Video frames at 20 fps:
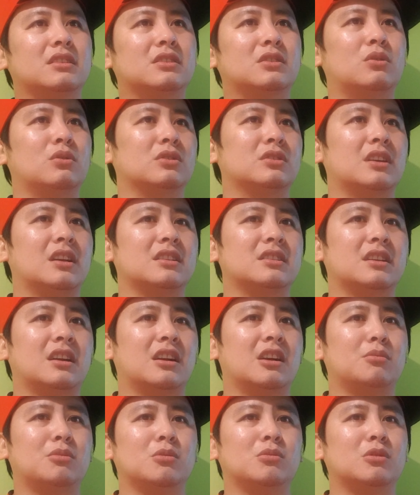kung saan saan
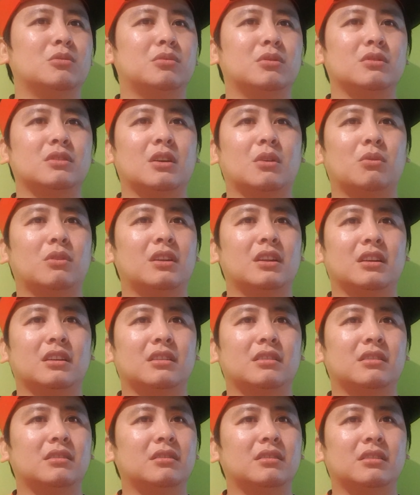ka pumupunta, walang
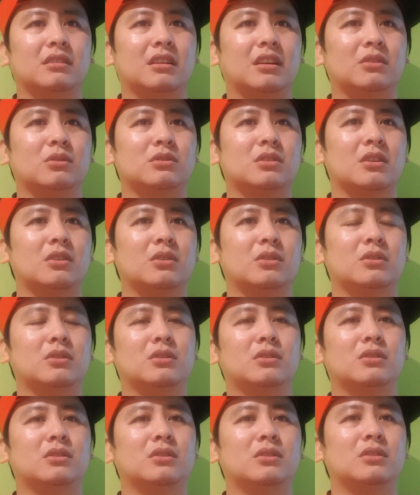ano sa'yo.
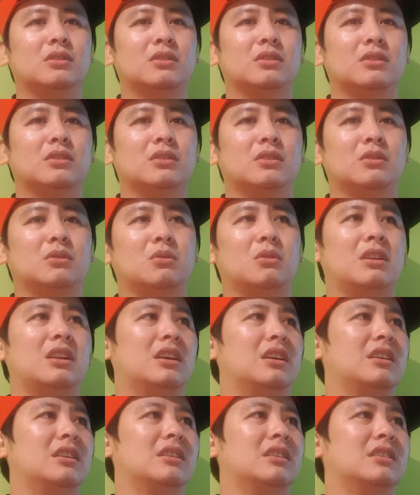
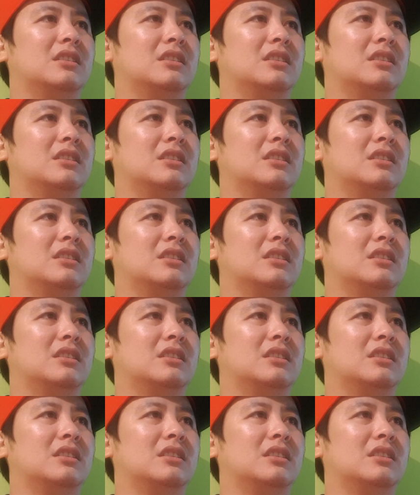Walang